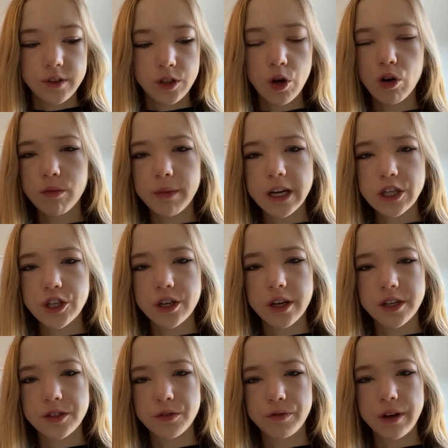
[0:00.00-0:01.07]
jungen Menschen
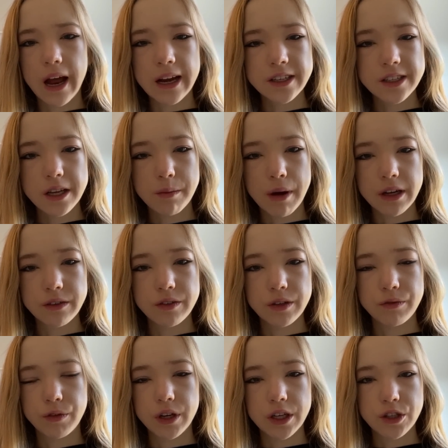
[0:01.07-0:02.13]
nicht so viel Angst gemacht
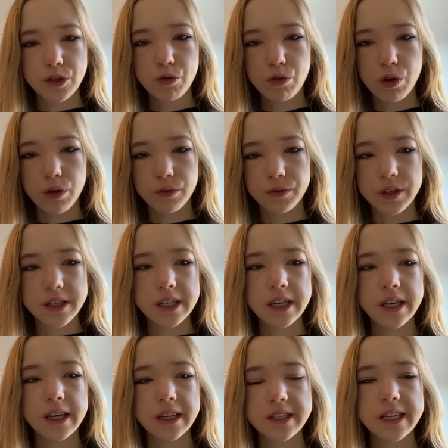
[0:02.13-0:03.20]
wird vor der Zukunft, dass
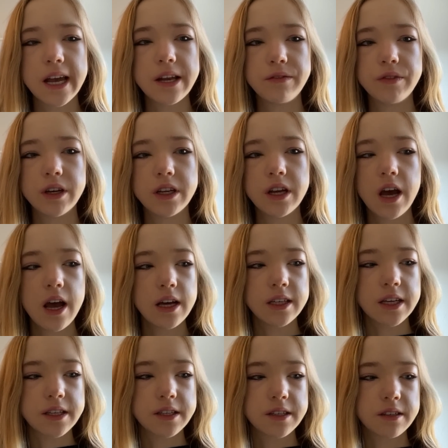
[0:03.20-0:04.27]
ihnen nicht erzählt wird,
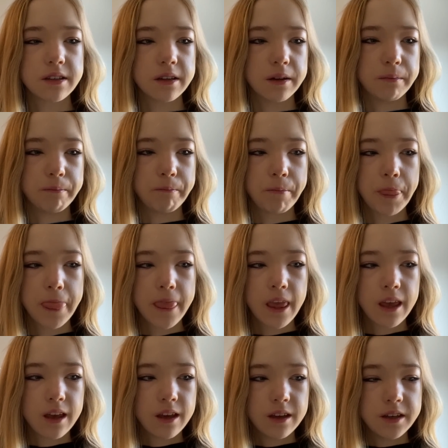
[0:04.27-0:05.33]
dass ähm,
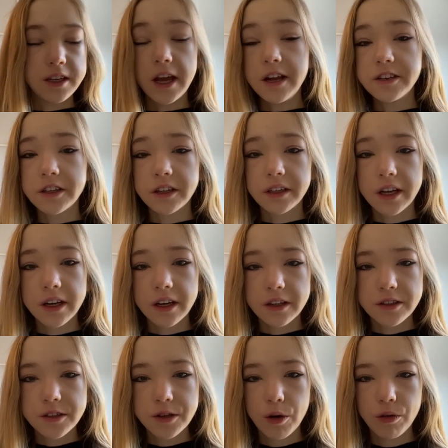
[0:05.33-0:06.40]
die älteren
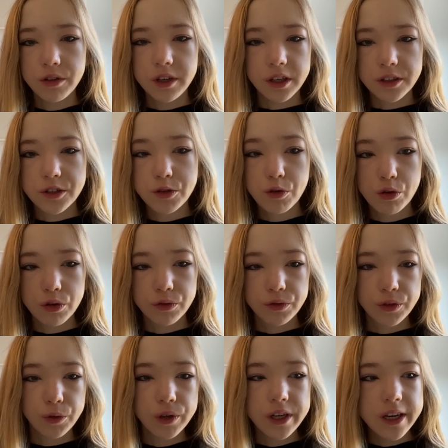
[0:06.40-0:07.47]
Generationen ihre
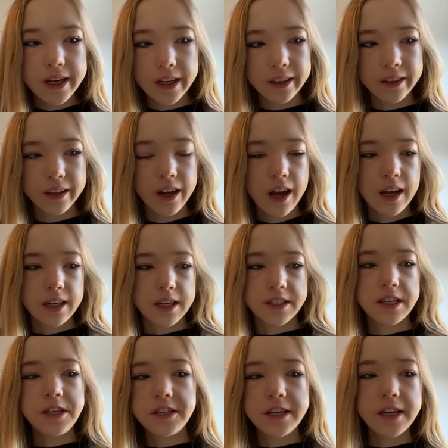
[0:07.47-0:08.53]
Zukunft ruinieren,
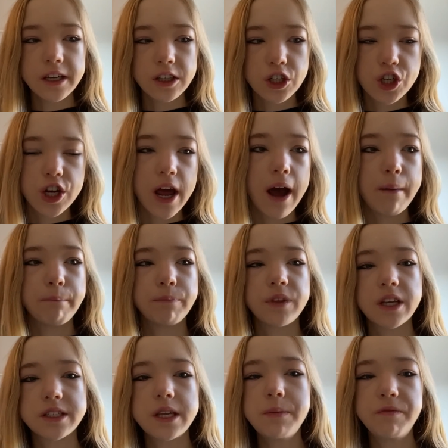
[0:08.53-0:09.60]
dass die Tiere sterben,
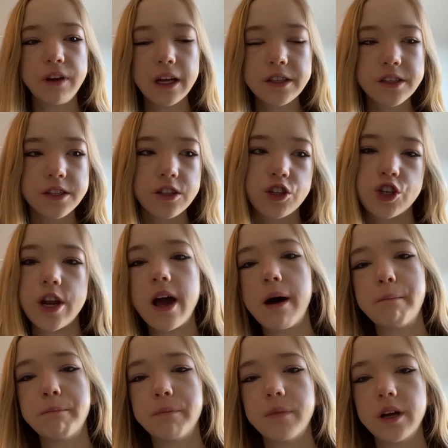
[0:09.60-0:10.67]
dass die Pflanzen
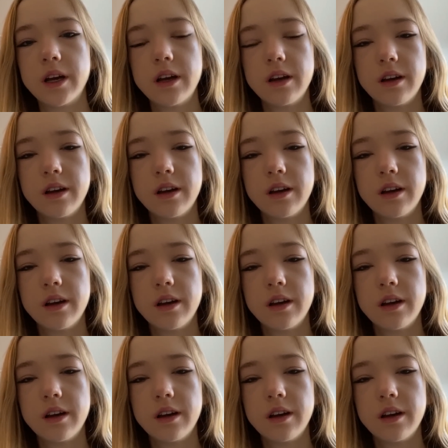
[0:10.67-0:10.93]
sterben.